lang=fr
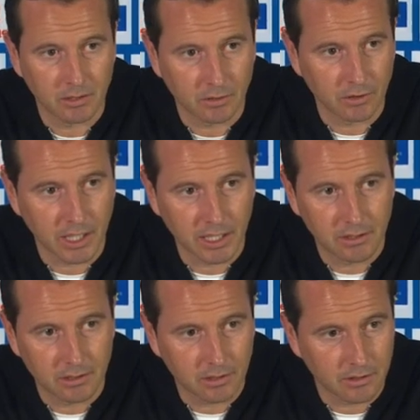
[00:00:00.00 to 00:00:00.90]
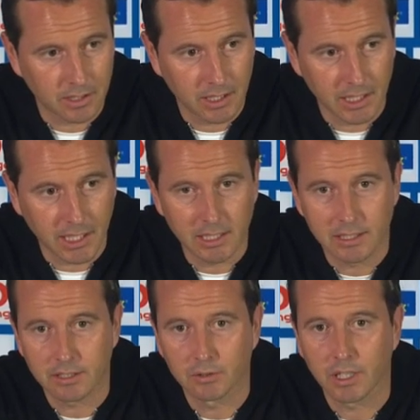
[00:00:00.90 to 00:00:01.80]
on regrette de,
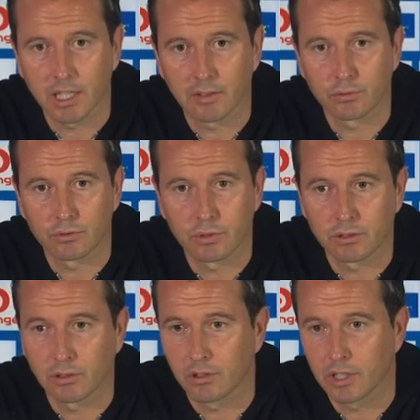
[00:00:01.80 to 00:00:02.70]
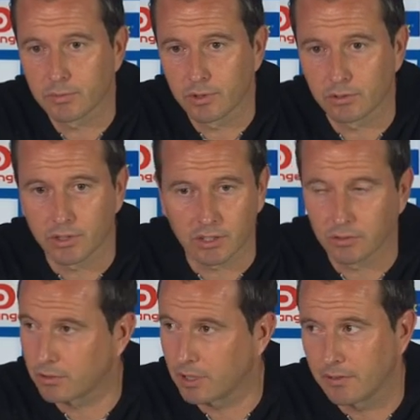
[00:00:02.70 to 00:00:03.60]
l'égalisation qui arrive tout de suite sur l'engagement, sur quelque
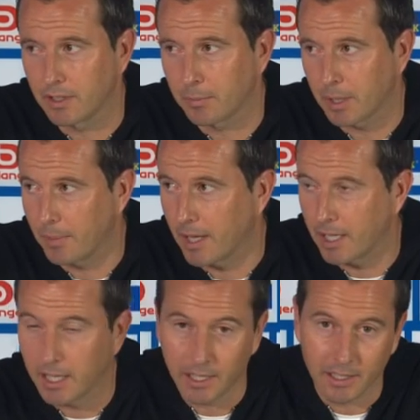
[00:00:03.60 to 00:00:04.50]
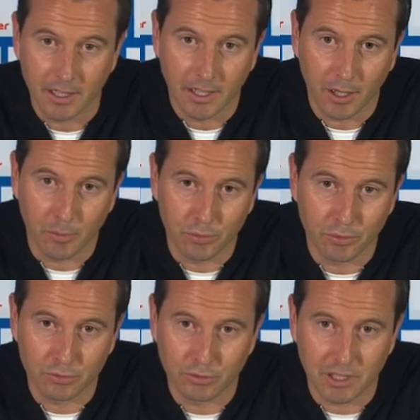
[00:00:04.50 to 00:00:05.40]
chose qu'on avait préparé en
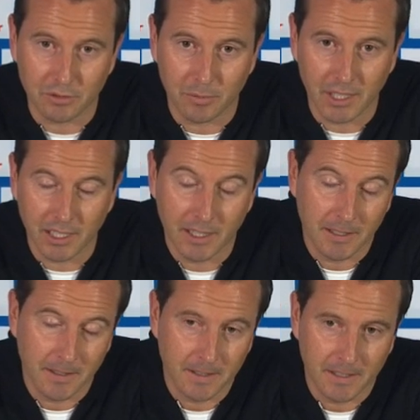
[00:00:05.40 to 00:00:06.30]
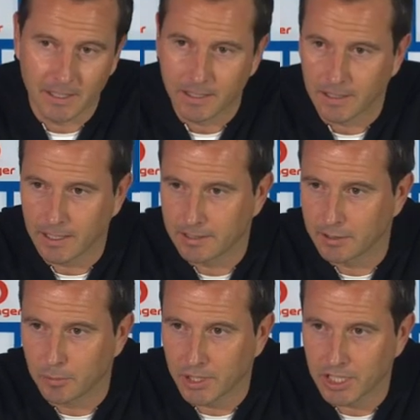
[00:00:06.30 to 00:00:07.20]
plus toute la semaine. Hein,
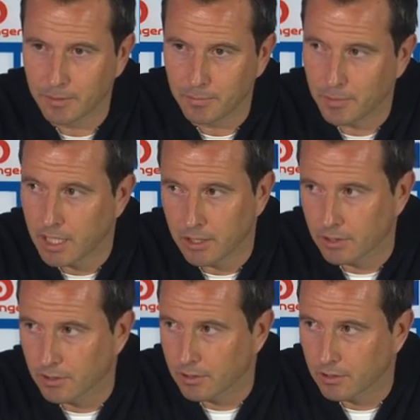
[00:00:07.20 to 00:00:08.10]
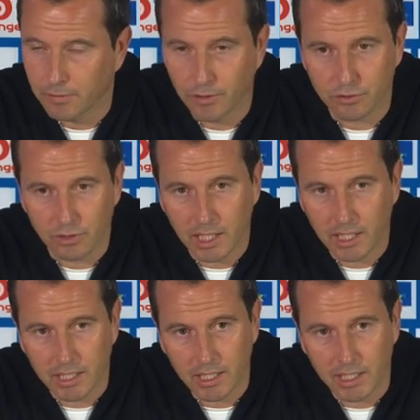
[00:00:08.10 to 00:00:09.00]
c'est dommageable, mais euh, à force de
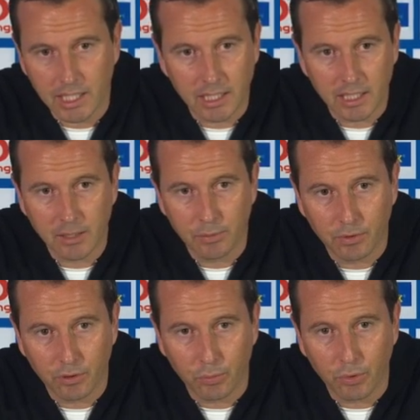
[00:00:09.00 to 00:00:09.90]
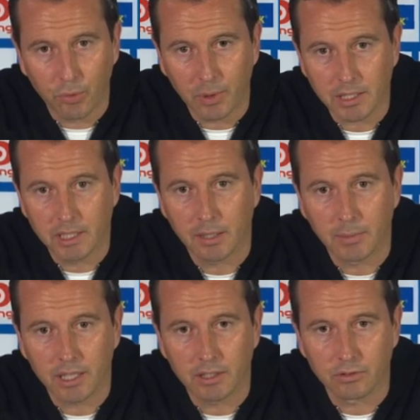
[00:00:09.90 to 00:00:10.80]
caractère, la qualité pour, euh, repartir et
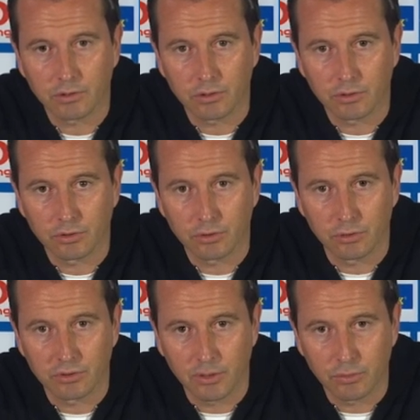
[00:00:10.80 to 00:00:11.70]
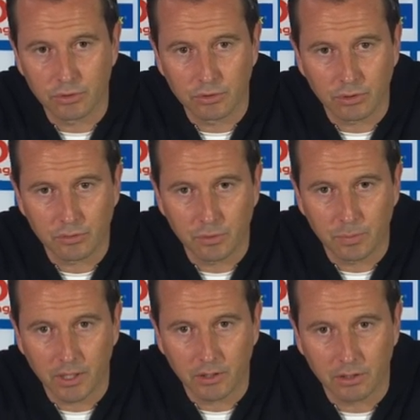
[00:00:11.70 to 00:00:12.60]
marquer ce, deuxième but sur une
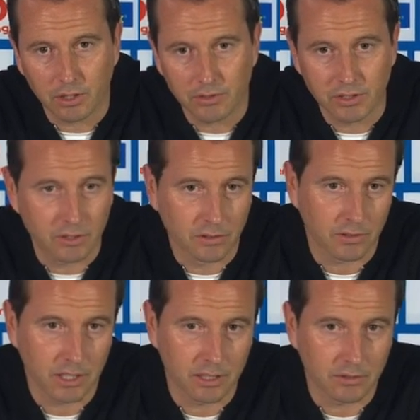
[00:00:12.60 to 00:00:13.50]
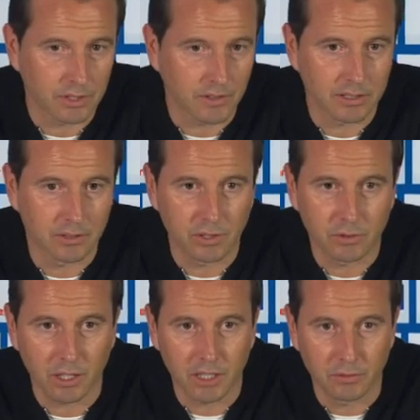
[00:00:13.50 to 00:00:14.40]
super euh, transition. donc c'est vrai que c'est une
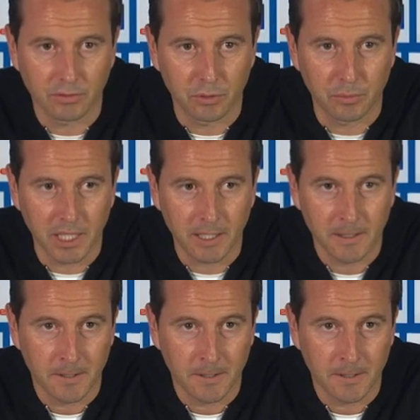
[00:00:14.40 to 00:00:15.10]
victoire qui nous fait du bien.